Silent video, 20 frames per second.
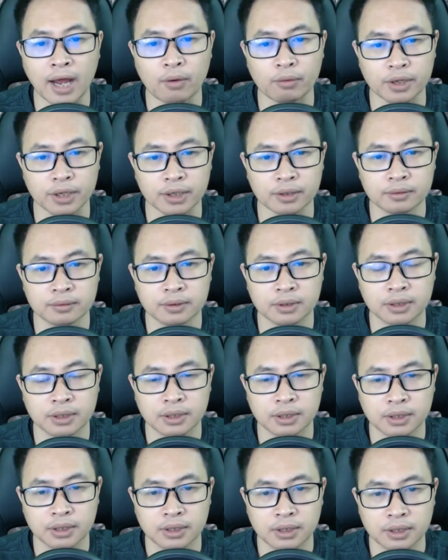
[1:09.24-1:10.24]
kia
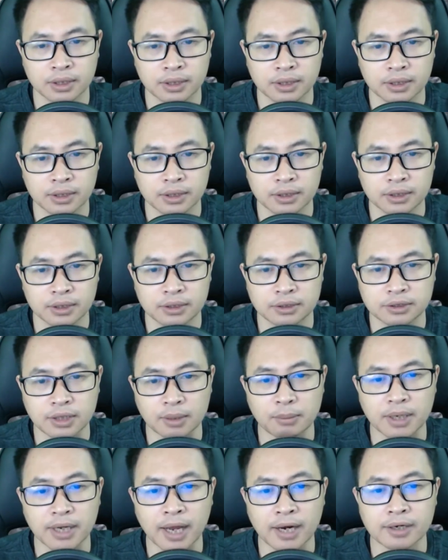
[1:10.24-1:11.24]
Trần
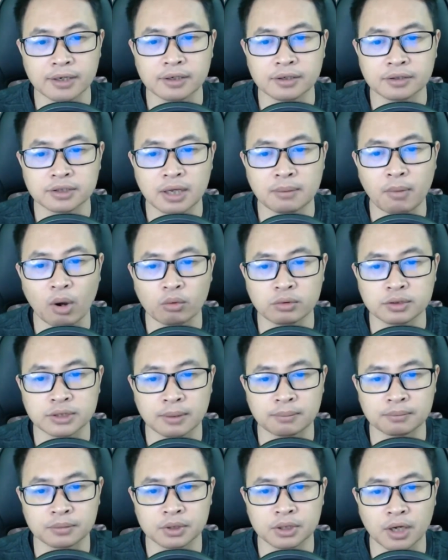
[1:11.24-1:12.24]
minh An đứng dưới bóng
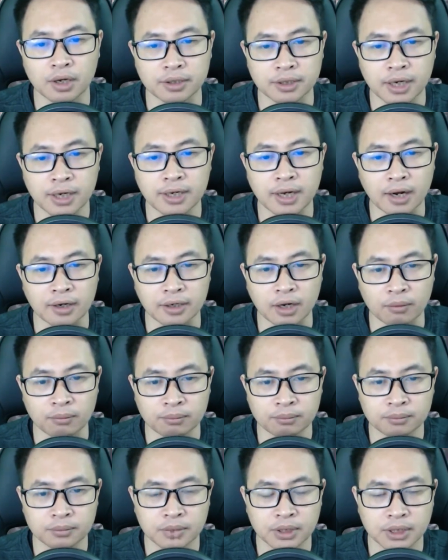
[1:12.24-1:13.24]
dâm Thời tiết nắng nóng
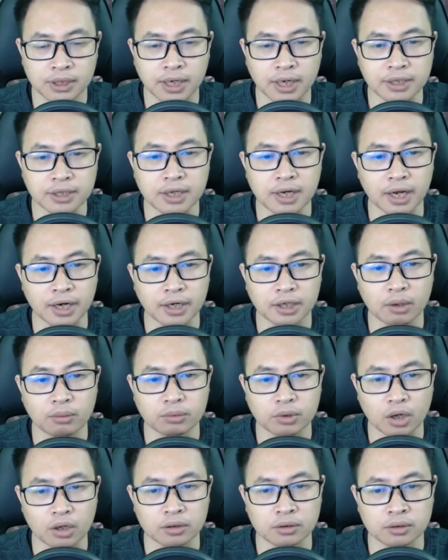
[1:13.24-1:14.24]
Gần như là không
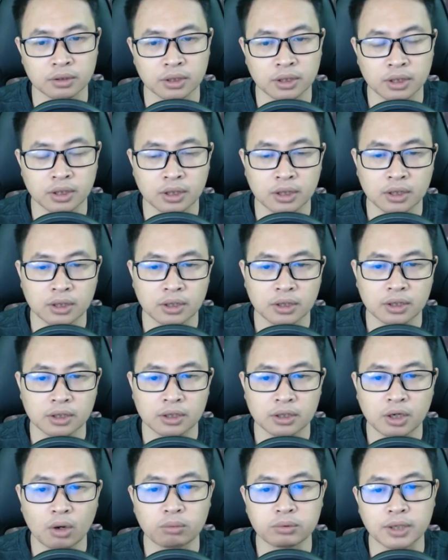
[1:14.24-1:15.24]
còn
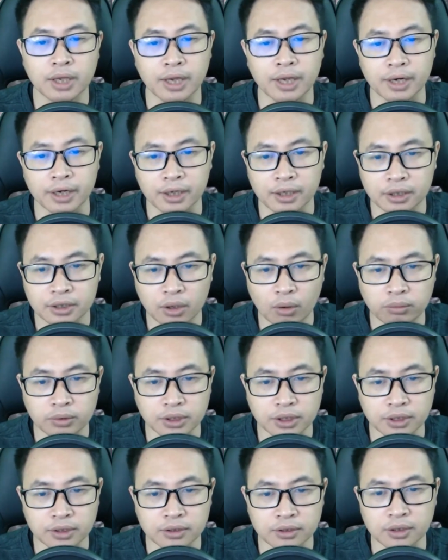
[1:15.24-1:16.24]
Không thể không
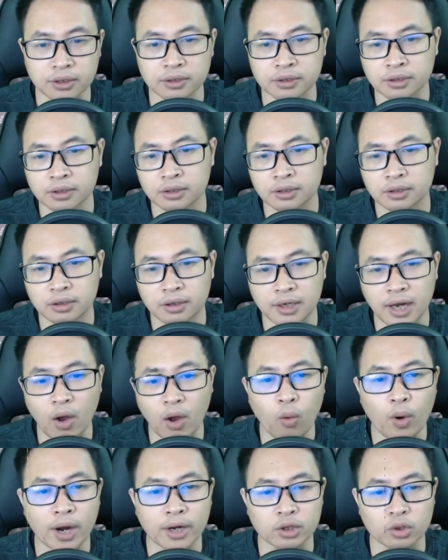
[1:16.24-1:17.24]
nhớ tới Lão
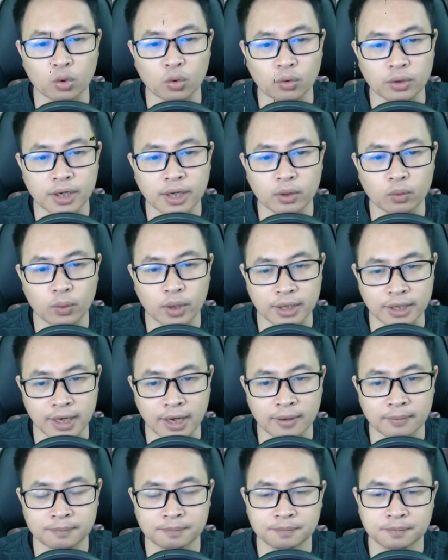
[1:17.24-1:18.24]
Hòe Thụ nơi quê
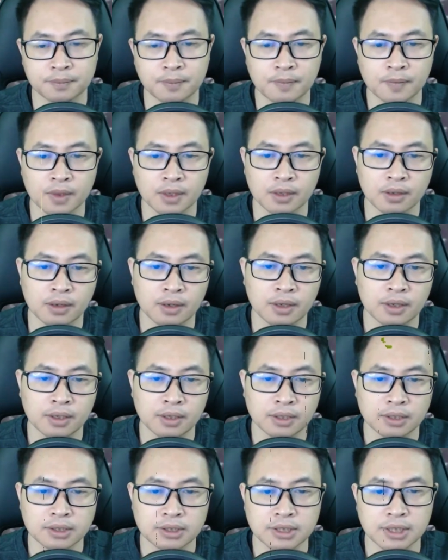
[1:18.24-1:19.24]
nhà
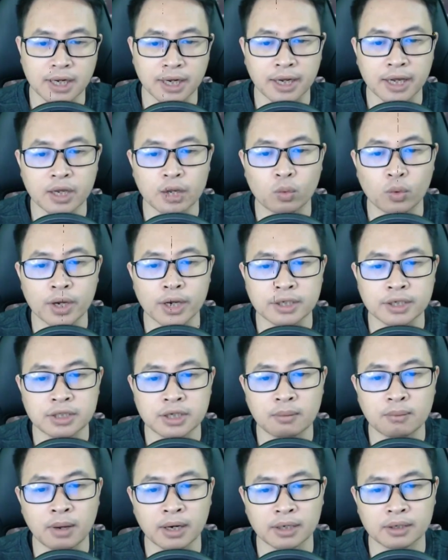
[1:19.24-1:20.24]
Chỉ là cây quế
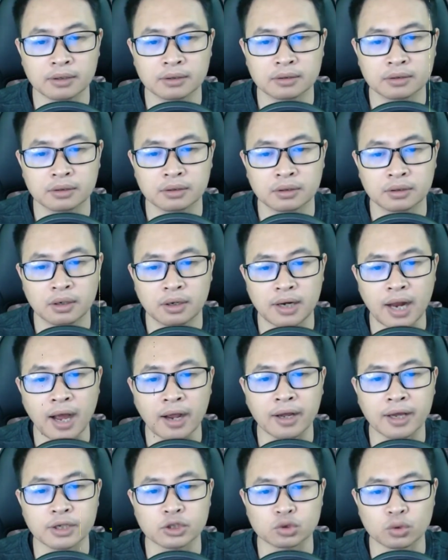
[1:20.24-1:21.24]
trước mắt Lá
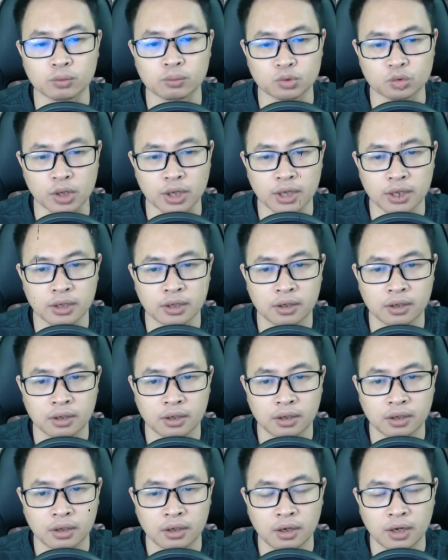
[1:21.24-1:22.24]
cây xum xuê
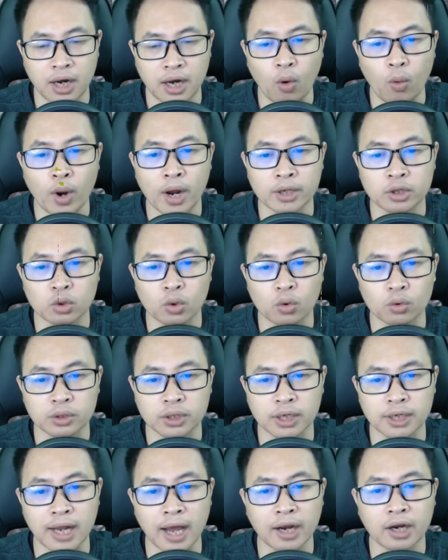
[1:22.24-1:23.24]
Lão hòe thụ
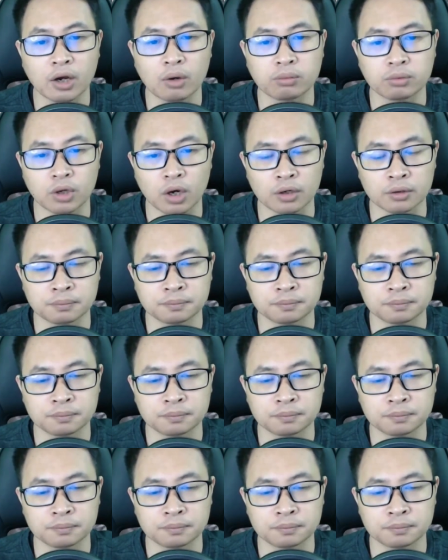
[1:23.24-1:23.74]
thì đã không còn